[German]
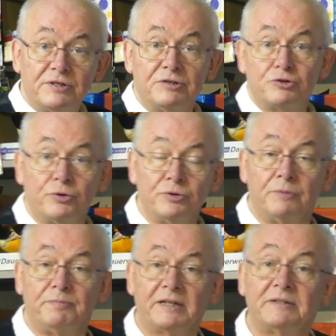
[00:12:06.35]
ist schön
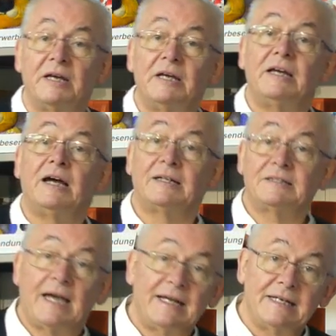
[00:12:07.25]
kompakt, hat
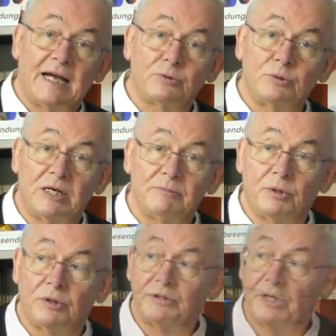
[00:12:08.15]
keinen Akku an
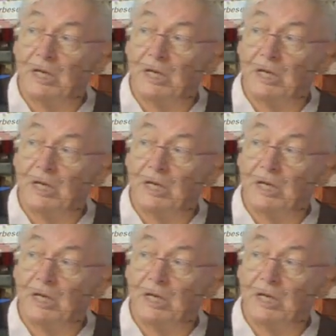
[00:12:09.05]
Bord,